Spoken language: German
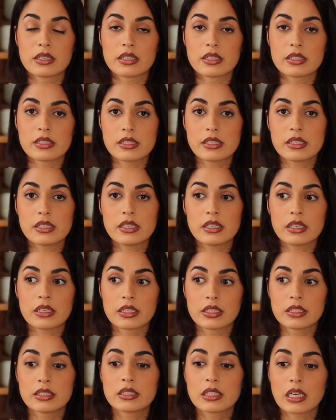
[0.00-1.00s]
sie
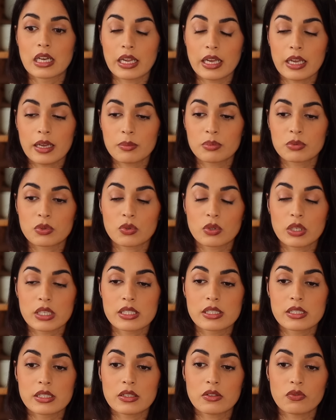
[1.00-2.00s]
nicht lebt oder
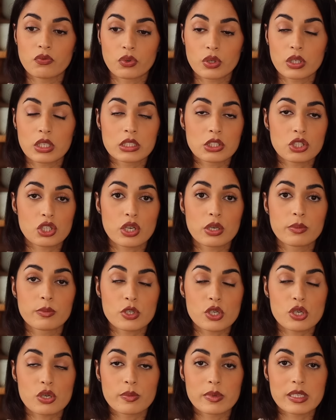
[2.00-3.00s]
sie wirklich schlimme,
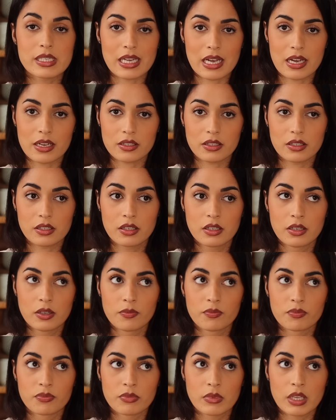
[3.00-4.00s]
schlimme Sachen
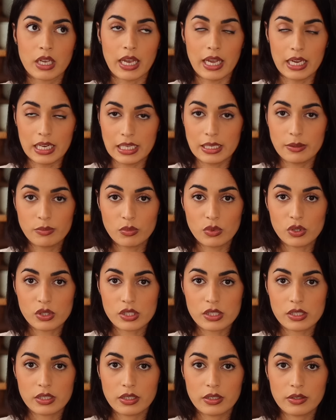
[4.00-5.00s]
erleben
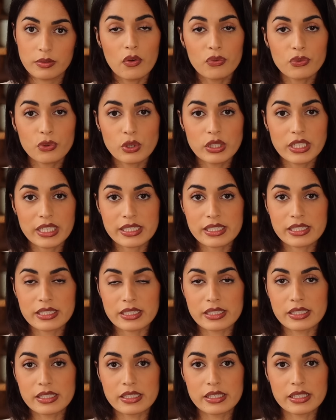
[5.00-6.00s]
musste, aufgrund dessen,
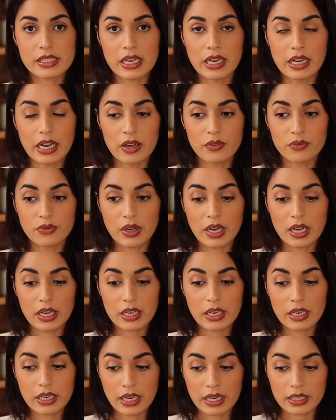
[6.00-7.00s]
dass sie sich halt einfach
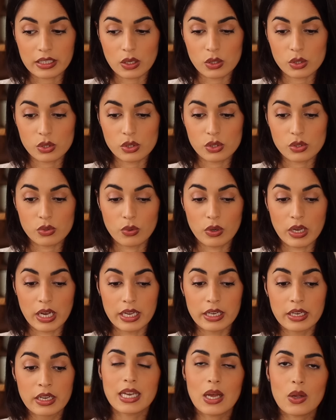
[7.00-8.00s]
nackt ausgezogen
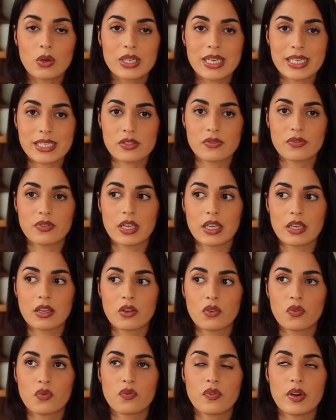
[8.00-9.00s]
hat. Genau
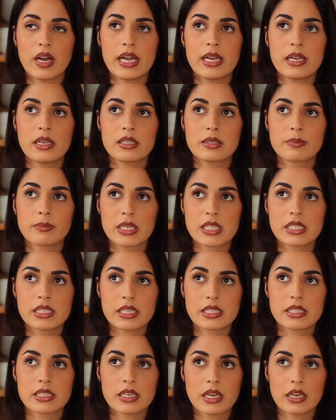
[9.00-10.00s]
deswegen, weil man sie
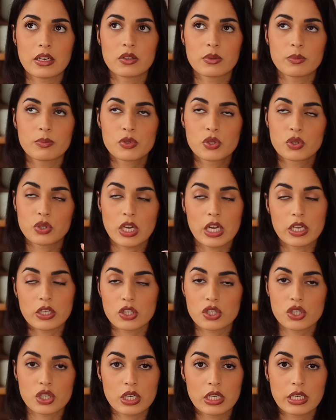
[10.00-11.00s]
jetzt in eine
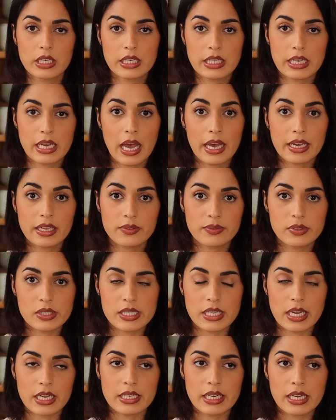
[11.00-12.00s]
psychiatrische Klinik
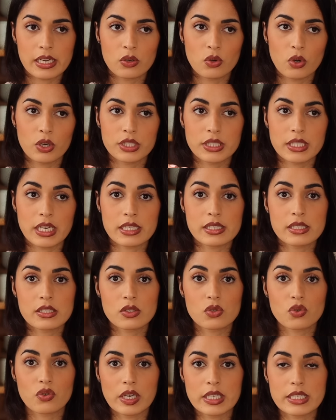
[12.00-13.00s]
eingewiesen hat, denken Leute, ja, sie
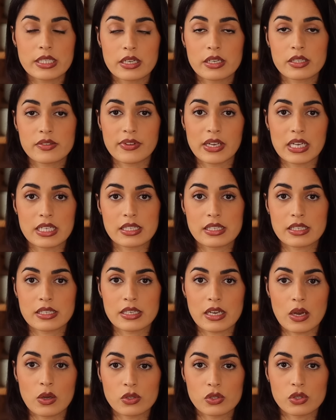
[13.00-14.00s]
ist crazy, deswegen hat sie
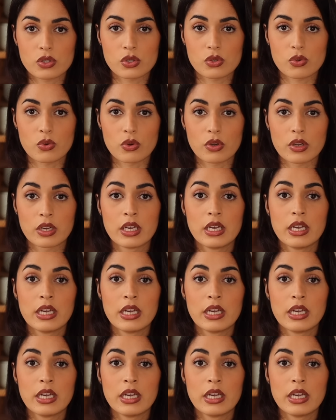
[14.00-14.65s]
sich ausgezogen.